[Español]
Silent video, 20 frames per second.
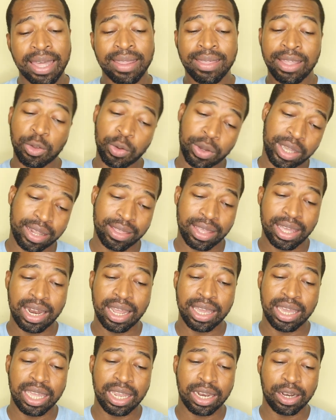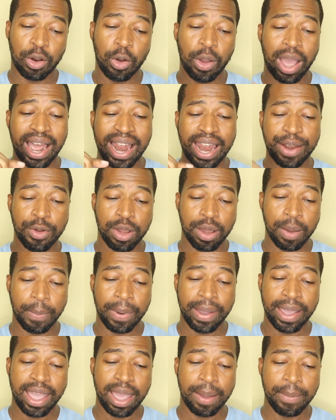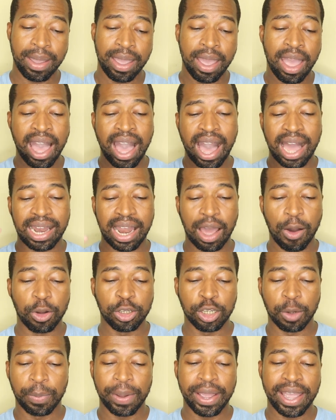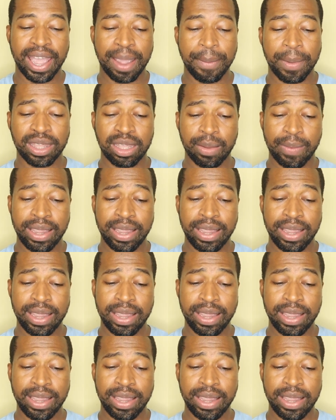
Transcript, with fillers: Si tú quieres elegirlo a 9 pm, a las 8 pm de